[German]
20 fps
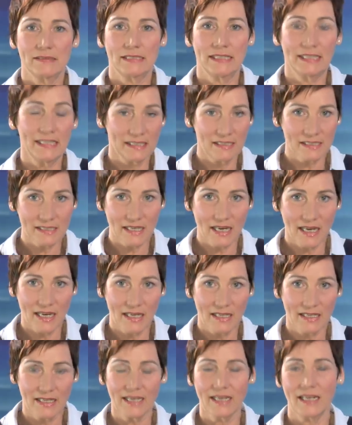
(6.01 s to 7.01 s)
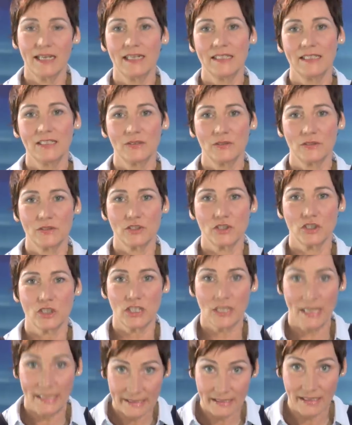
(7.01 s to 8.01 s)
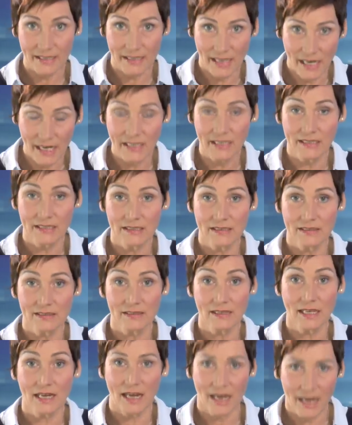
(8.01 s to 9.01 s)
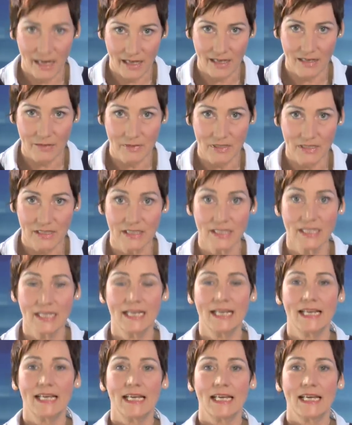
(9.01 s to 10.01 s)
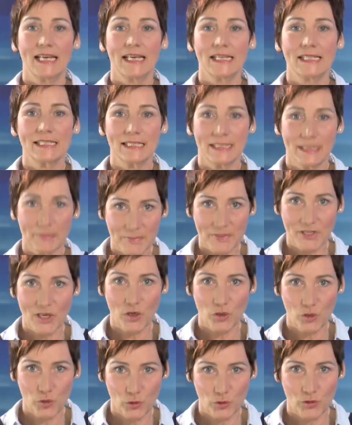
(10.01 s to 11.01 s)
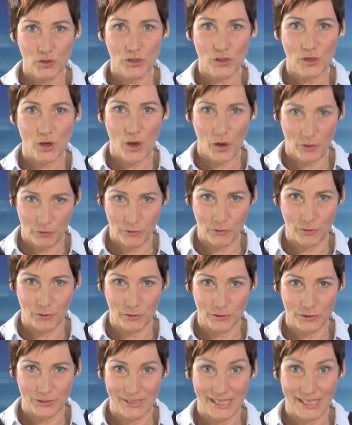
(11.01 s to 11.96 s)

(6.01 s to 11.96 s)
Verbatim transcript: Jeden Tag erreichen uns schlechte Nachrichten, aber es gibt auch Grund zur Hoffnung.